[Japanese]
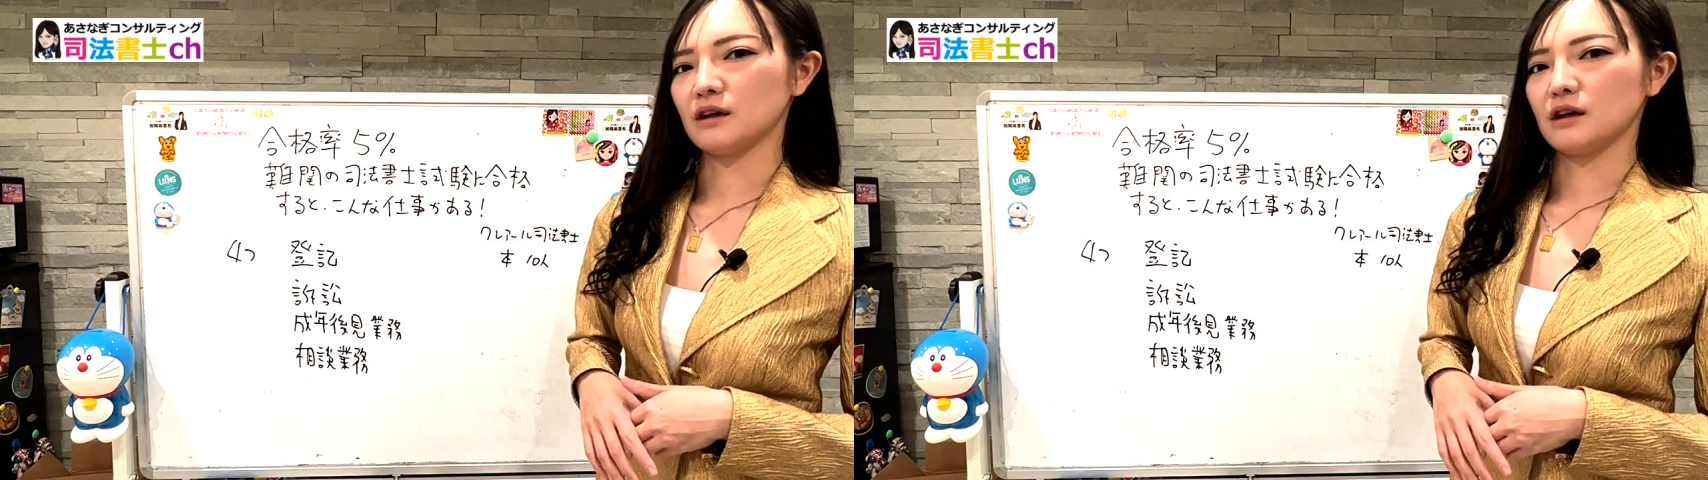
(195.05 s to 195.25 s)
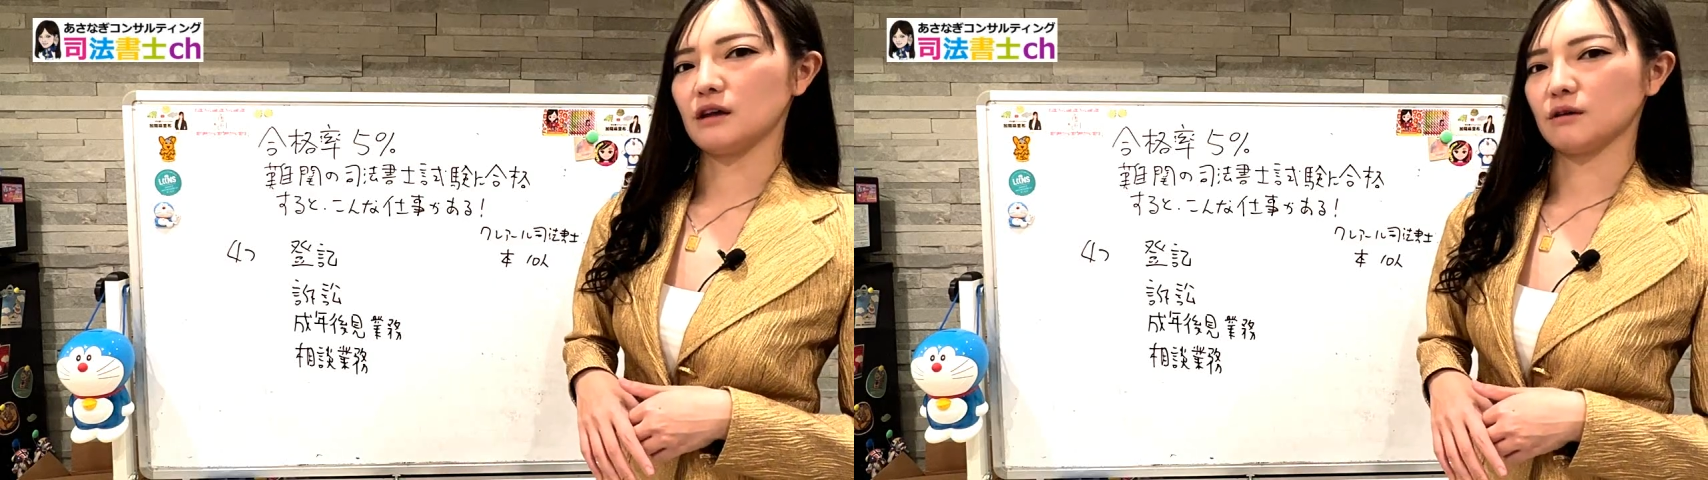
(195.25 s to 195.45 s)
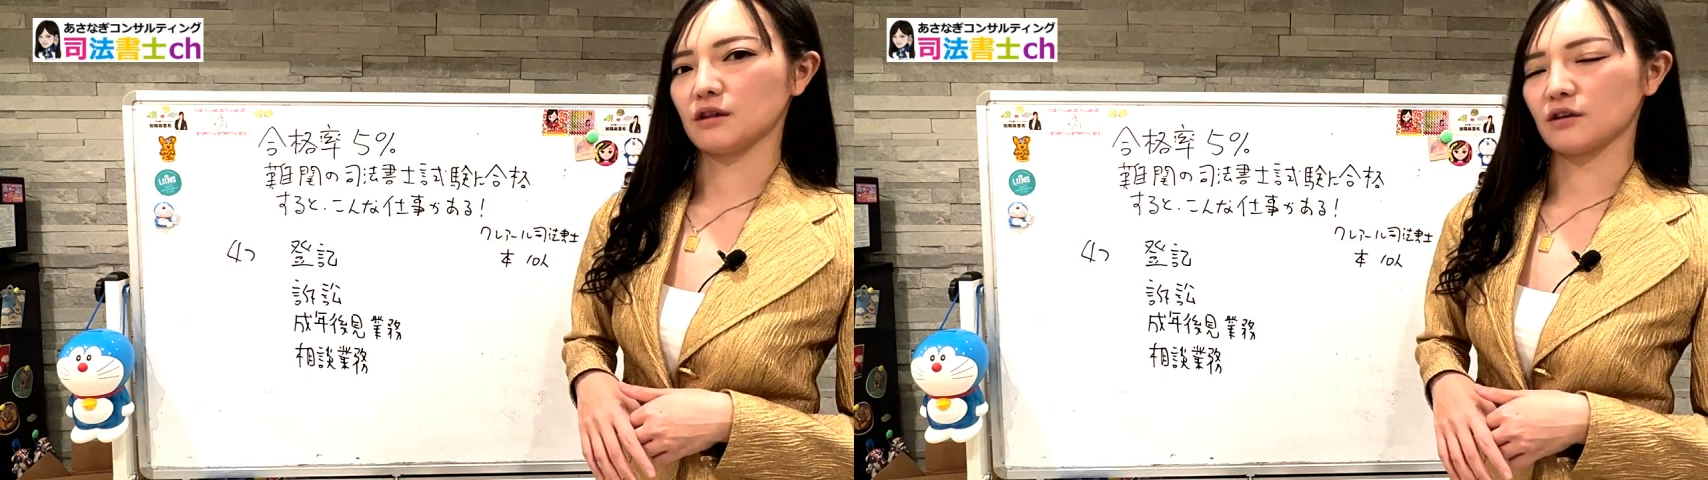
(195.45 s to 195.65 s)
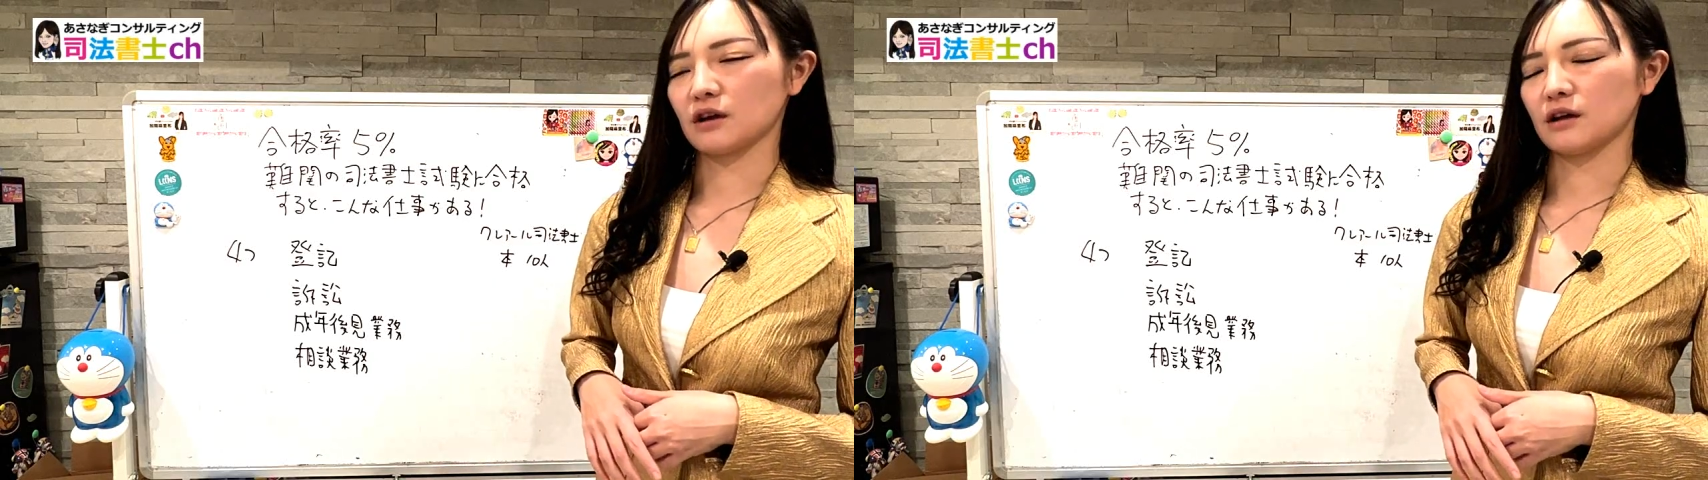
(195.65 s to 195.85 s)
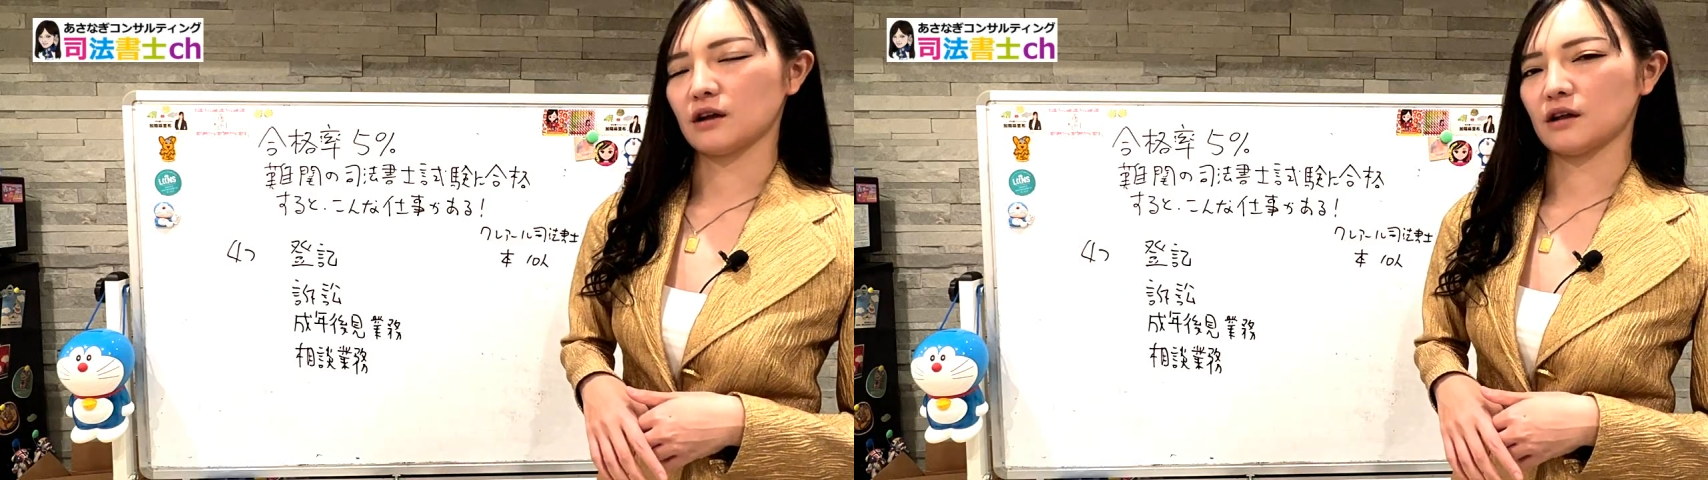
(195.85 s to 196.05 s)
えー、私
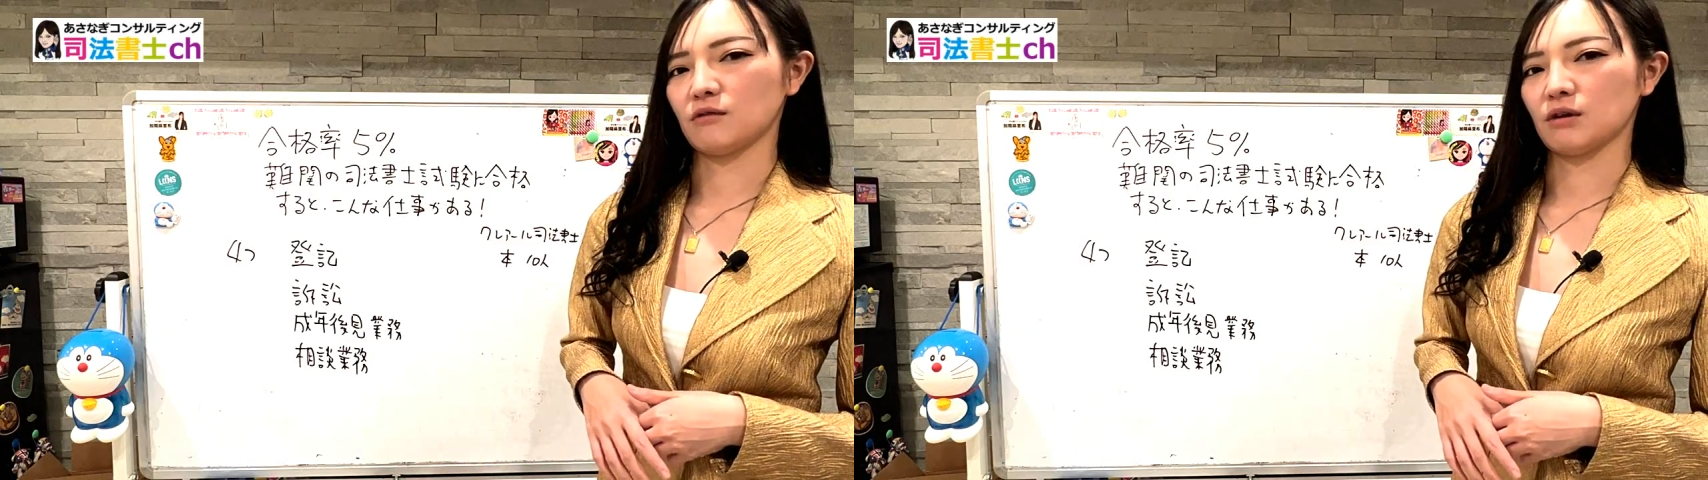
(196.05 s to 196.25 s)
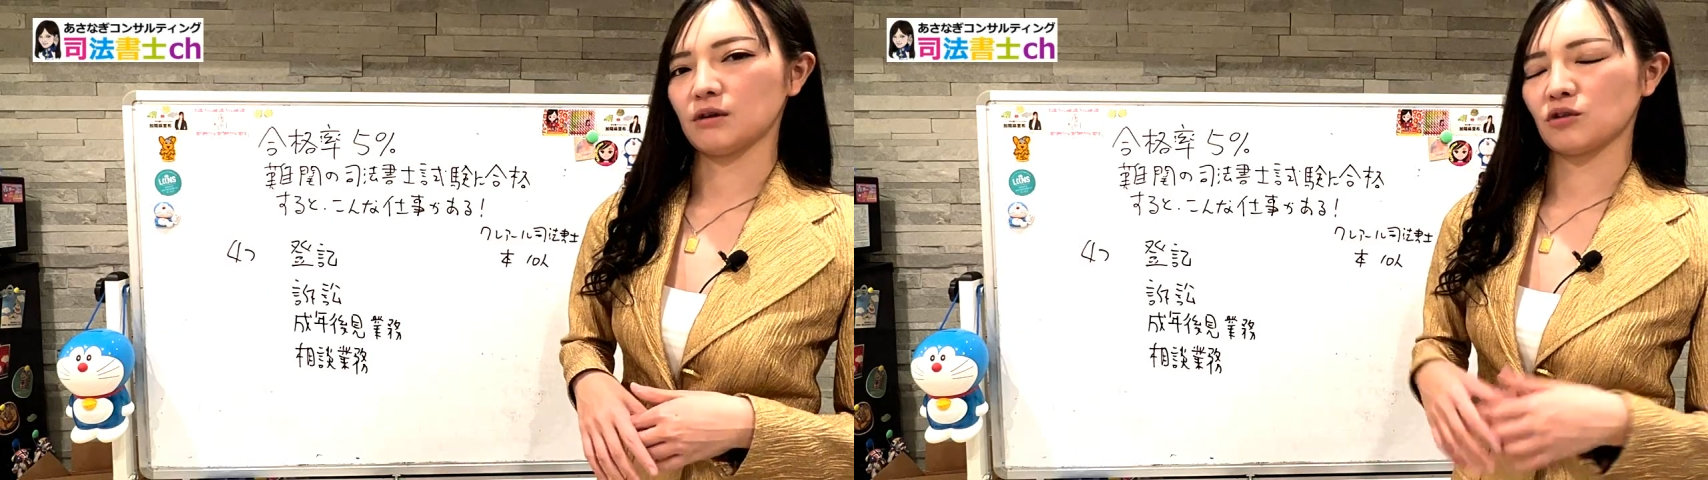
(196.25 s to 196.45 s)
があの